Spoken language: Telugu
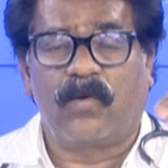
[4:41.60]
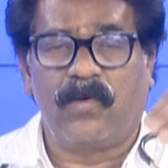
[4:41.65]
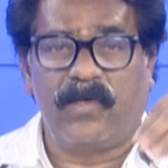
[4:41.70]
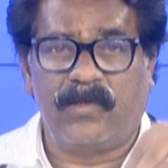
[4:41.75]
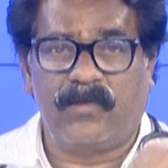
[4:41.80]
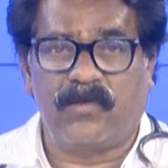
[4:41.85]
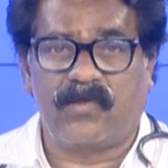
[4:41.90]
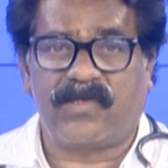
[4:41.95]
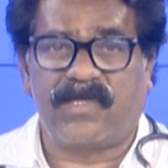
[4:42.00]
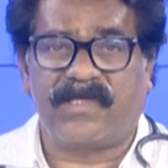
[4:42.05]

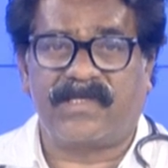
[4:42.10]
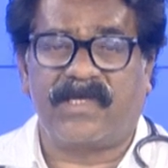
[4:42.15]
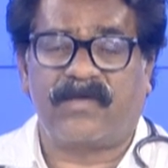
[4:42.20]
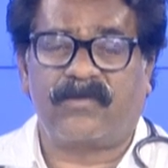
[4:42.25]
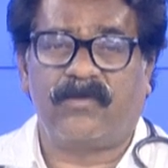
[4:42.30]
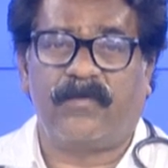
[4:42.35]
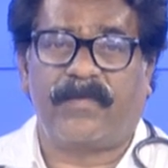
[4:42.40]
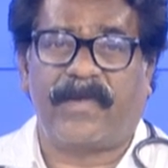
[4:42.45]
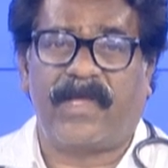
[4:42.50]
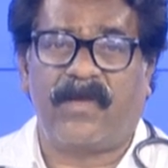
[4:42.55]
కొన్ని
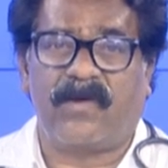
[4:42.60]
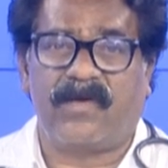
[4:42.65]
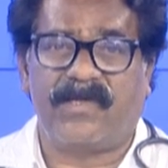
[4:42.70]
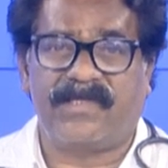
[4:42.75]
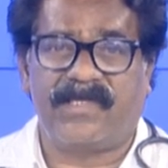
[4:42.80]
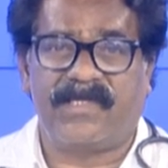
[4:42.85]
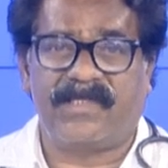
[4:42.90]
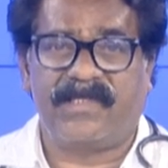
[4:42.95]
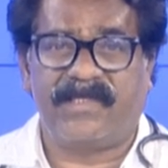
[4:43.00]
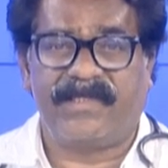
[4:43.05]
దుష్టశక్తులు ప్రయోగం
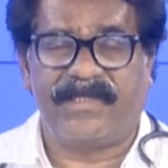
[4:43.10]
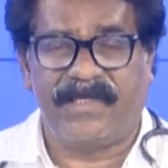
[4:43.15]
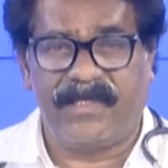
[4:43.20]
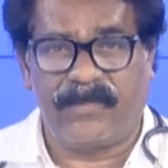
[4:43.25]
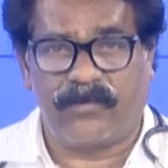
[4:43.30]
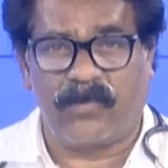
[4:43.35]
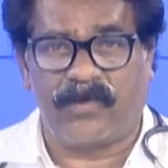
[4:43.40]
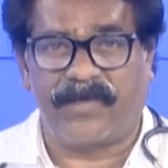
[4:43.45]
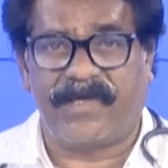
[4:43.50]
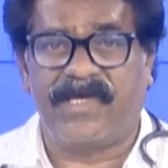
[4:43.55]
చేసి
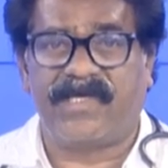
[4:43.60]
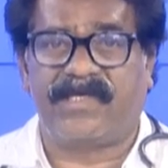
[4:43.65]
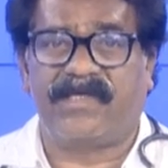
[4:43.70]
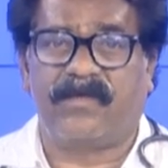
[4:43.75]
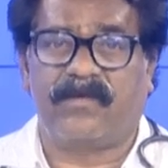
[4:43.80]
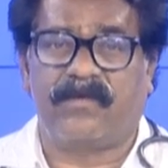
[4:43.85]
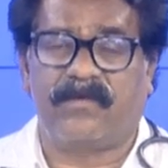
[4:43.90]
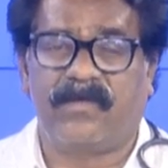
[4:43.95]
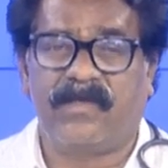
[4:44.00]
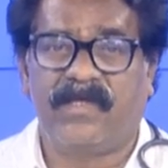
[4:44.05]
దీన్ని
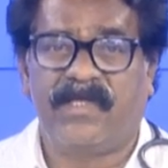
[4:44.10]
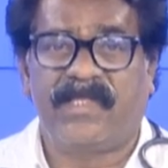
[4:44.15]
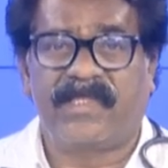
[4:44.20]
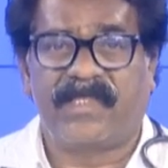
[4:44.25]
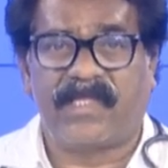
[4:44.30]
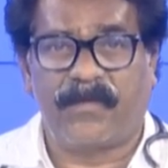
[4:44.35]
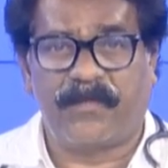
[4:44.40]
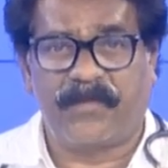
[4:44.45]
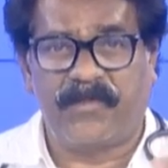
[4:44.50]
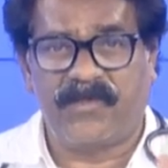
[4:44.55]
తొక్కేసారు
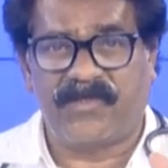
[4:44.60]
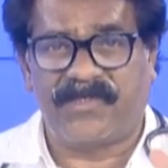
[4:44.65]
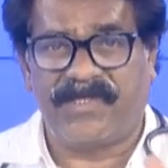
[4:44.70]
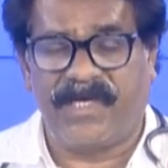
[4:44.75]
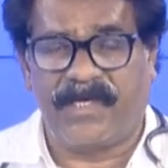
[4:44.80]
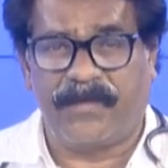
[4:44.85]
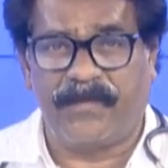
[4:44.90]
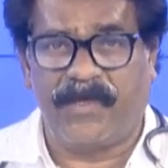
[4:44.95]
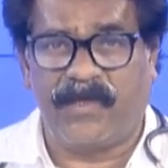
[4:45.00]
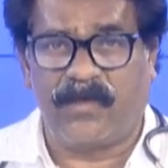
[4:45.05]
తప్పుడు
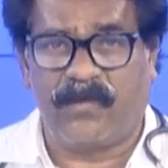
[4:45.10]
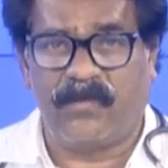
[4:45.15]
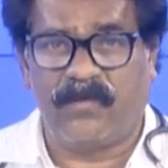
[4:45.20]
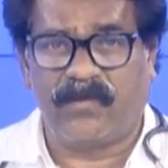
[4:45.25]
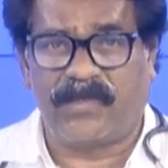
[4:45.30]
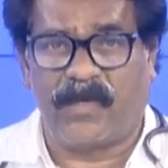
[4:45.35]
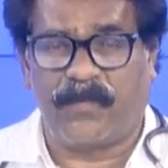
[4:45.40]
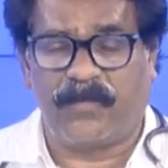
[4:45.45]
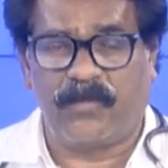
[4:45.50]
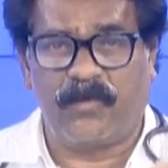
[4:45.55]
స్టేట్మెంట్లు
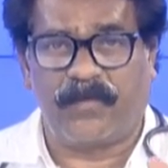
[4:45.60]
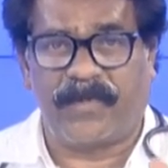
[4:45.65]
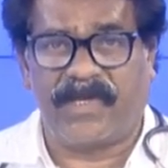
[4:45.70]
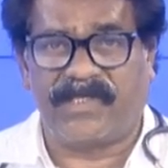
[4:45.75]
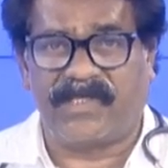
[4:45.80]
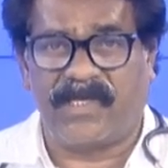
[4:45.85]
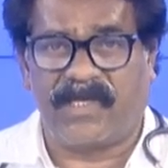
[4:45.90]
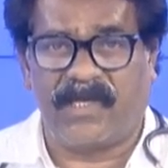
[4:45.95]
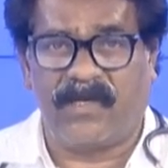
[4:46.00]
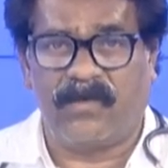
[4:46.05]
తప్పుడు
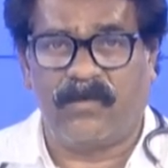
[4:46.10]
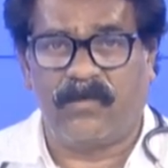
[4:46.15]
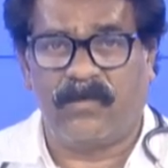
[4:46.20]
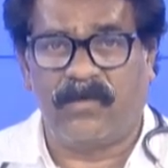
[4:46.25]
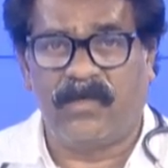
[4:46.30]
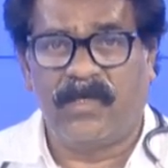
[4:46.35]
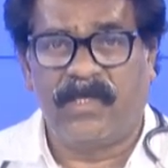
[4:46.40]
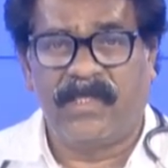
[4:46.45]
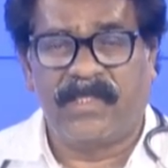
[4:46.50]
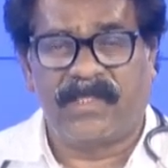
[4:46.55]
ప్రచారాలు
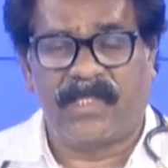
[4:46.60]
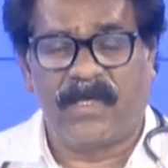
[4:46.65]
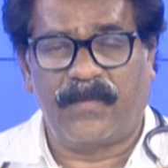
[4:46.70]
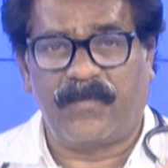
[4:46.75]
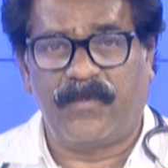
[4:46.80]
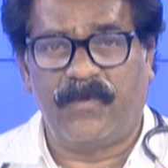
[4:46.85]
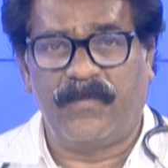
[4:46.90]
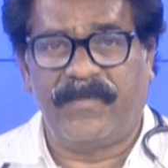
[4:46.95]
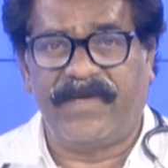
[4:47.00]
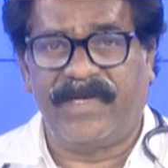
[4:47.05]

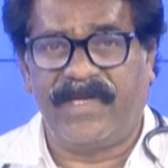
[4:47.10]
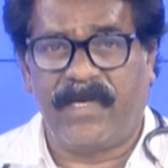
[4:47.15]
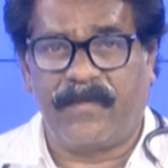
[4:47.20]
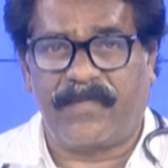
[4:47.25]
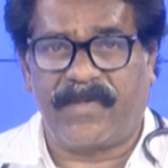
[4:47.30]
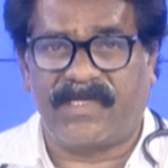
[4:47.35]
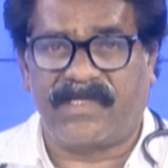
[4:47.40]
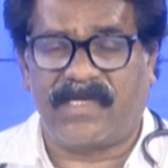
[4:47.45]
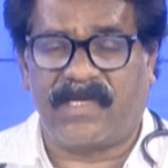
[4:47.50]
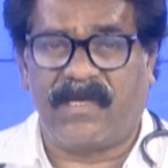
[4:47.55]
తప్పుడు మీడియా
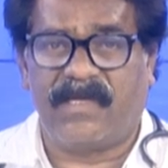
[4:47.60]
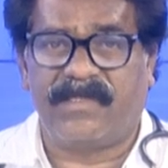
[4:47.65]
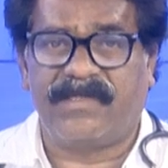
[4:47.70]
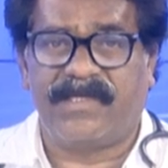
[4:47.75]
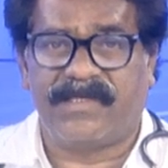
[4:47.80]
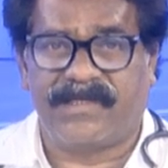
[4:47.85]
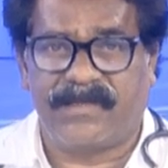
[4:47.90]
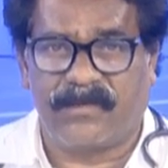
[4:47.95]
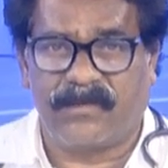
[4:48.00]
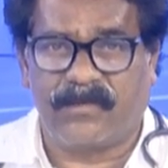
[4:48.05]
ప్రచారాలు
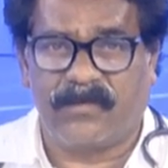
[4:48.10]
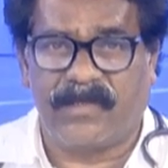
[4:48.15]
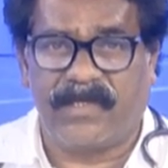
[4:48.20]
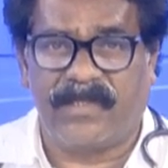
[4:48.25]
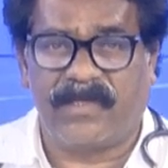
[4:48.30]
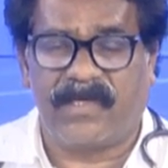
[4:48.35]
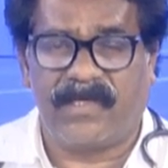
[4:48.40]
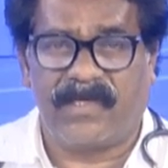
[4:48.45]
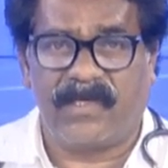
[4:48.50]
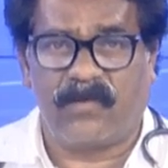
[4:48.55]
చేసిర్రు
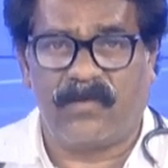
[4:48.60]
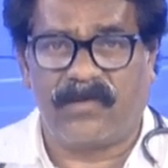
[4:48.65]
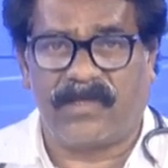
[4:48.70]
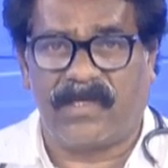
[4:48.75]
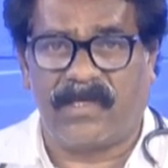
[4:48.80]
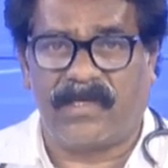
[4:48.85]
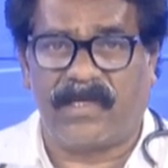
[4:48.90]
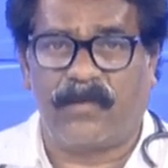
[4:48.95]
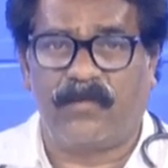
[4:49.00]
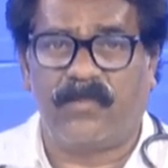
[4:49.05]
ఎందుకంటే కొంత
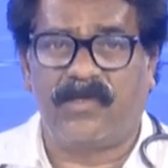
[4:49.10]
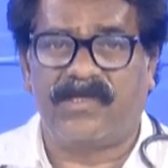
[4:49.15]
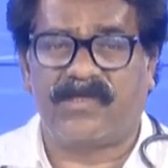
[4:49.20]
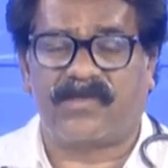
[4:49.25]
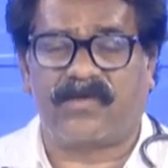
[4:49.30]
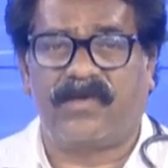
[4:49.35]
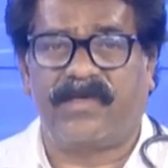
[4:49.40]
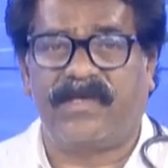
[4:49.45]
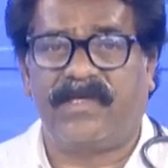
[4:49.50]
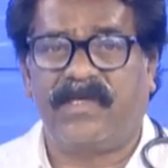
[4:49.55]
డబ్బు
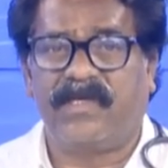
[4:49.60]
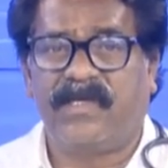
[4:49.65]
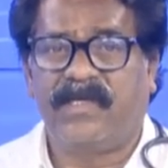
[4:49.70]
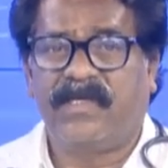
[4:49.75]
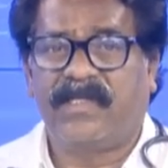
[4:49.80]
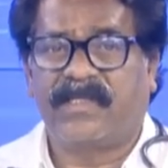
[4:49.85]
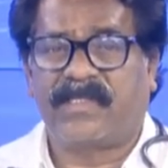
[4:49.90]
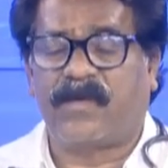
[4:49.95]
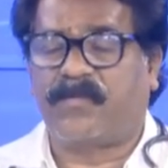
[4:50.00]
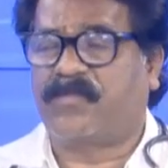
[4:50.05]
తీసుకొని
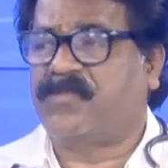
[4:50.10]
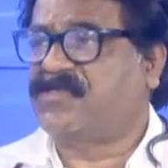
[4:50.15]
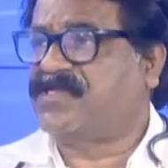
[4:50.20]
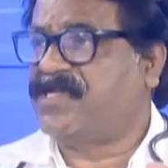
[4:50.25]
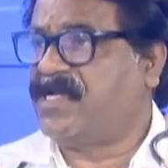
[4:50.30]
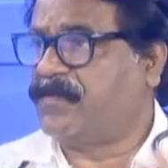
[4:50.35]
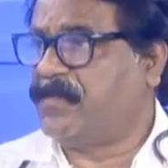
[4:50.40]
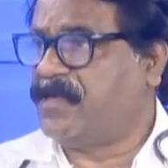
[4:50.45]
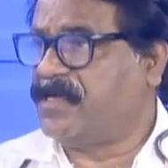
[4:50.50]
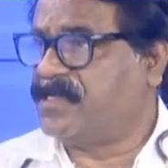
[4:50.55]
తప్పుడు
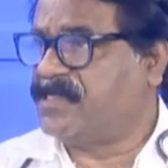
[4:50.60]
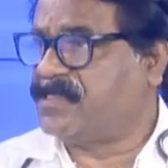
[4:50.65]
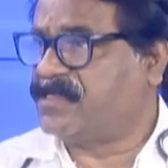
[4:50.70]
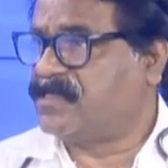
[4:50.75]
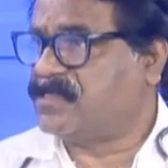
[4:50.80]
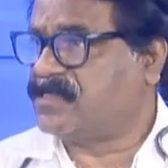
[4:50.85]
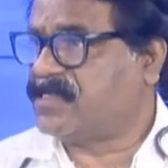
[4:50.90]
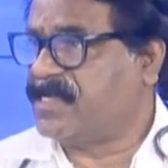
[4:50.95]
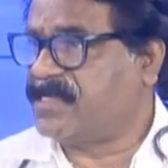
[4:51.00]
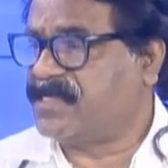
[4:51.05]
స్టేట్మెంట్
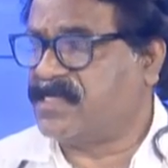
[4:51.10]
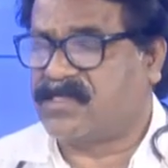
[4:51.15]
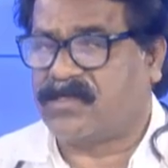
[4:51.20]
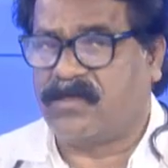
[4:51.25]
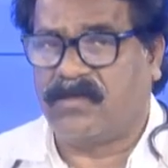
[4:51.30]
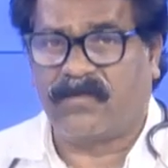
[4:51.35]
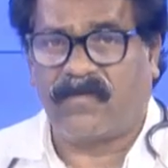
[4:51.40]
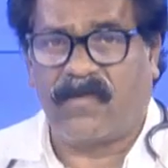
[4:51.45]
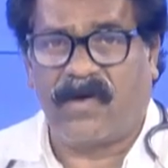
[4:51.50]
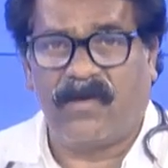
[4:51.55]
ఇచ్చారు
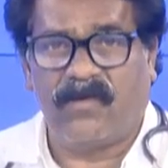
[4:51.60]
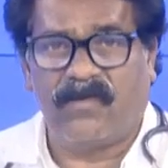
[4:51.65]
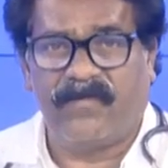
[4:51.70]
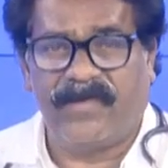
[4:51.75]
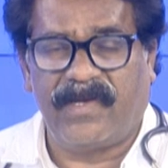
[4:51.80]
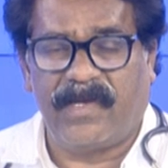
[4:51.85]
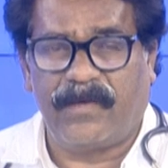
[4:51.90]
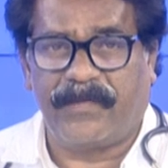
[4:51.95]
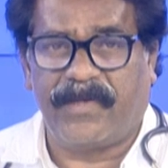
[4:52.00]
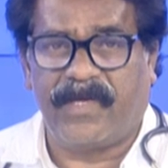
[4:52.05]
సైంటిస్టులు వాళ్ళు
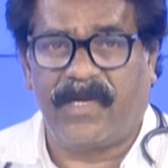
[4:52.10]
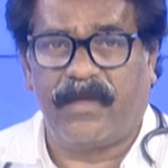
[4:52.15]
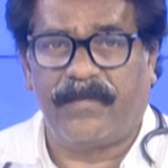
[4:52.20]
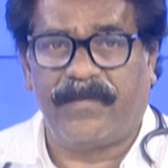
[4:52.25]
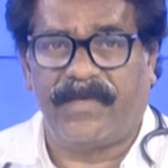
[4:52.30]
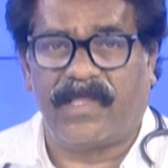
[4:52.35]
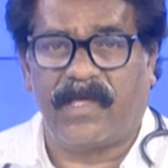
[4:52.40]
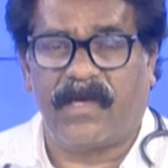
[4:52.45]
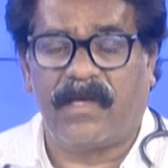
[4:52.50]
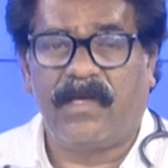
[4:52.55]
వీళ్ళని పేర్ల
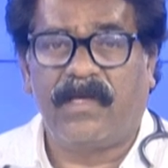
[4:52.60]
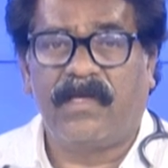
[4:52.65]
మీద